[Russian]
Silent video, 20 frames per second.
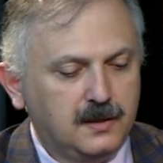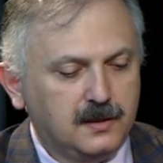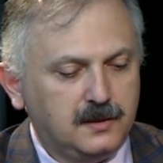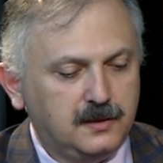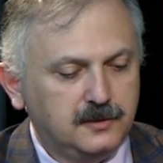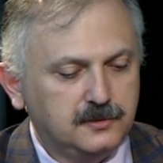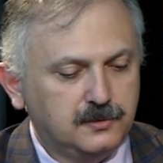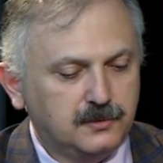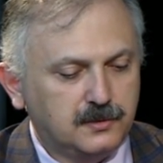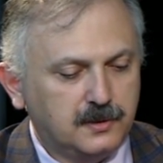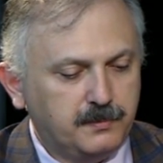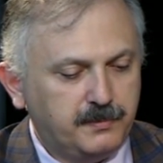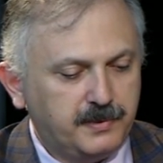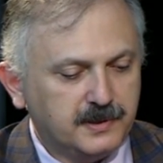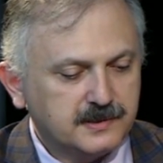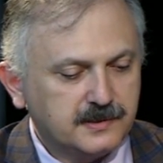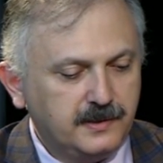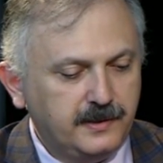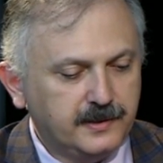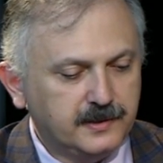которая
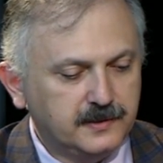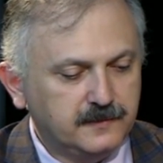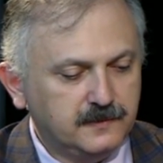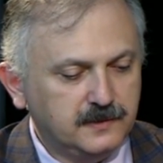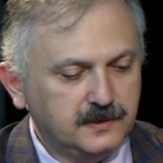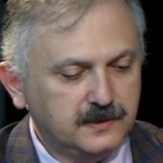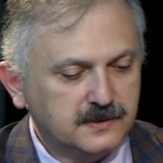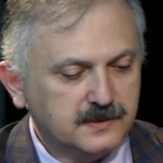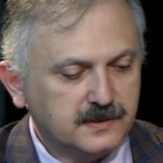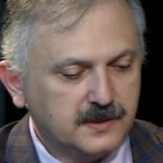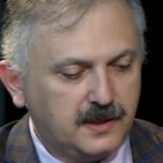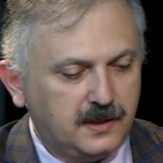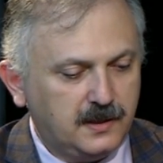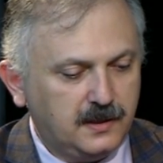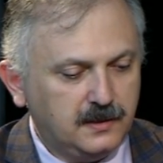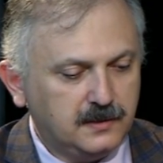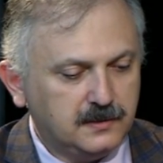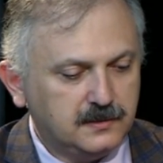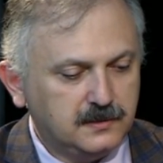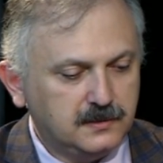последовала
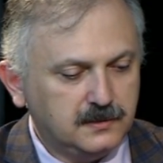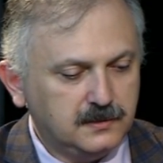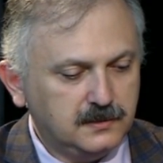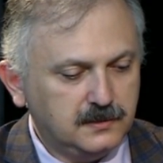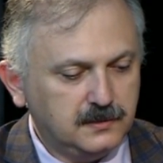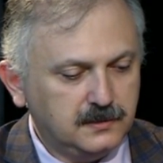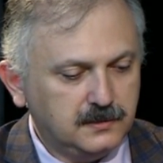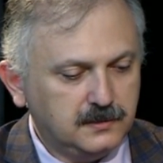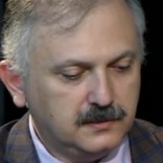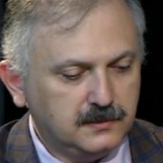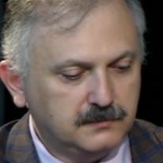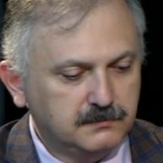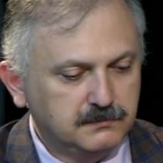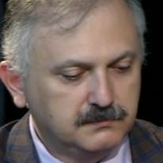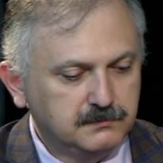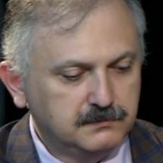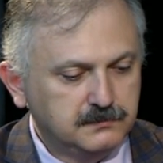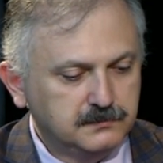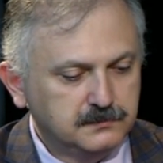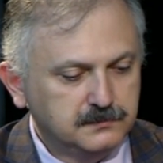за, а,
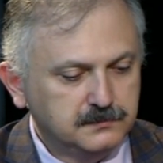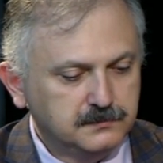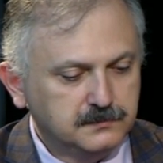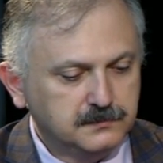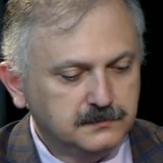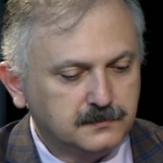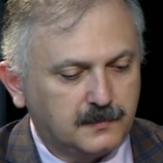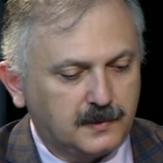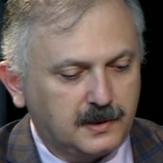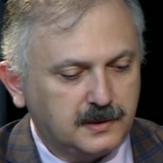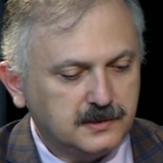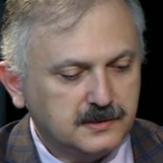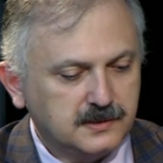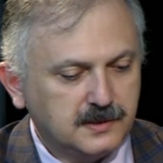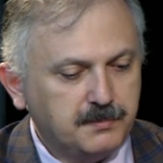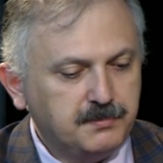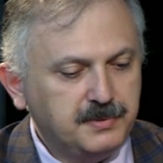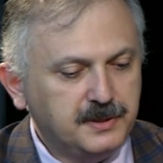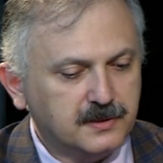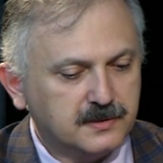
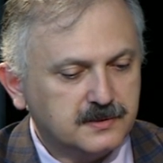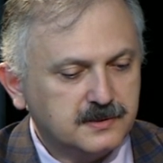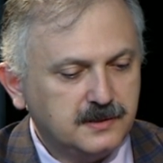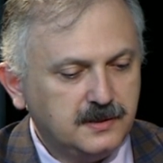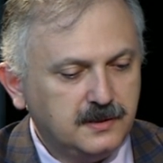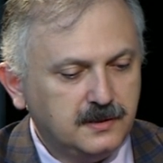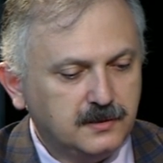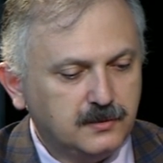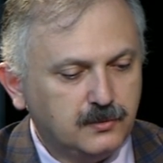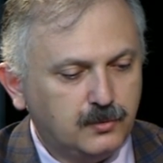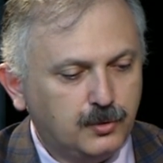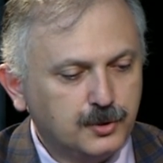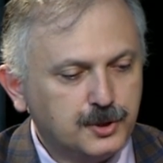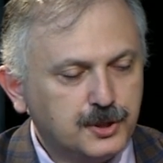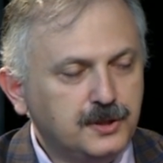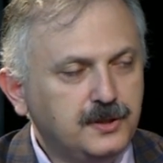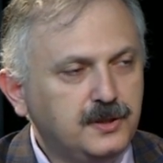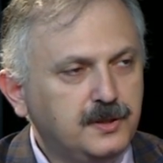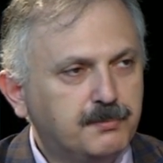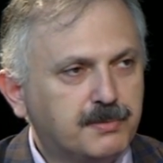за Персией.
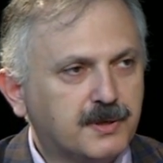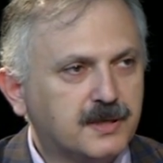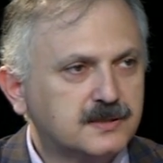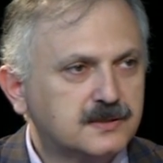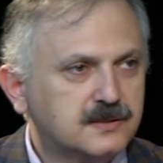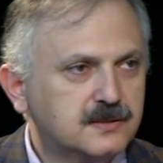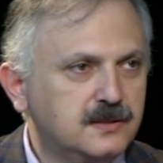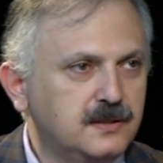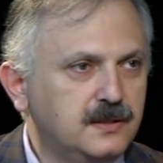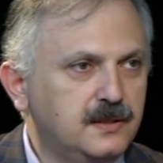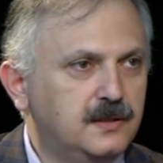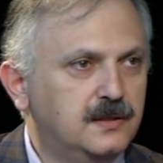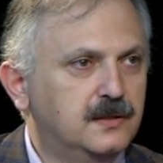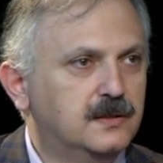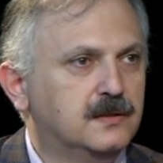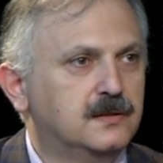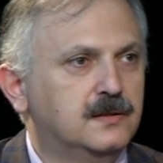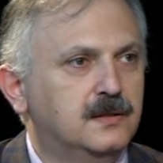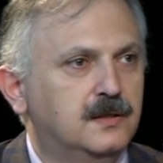Очень непростые